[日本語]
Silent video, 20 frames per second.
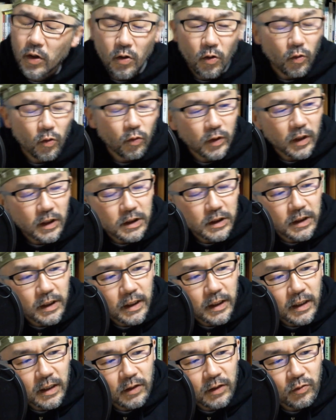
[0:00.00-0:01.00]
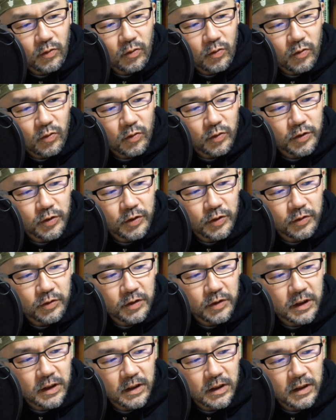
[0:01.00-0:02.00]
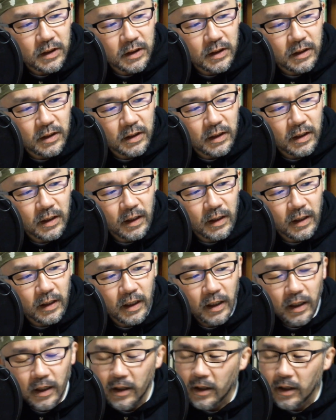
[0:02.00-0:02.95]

同じ部屋のこう囚人からね、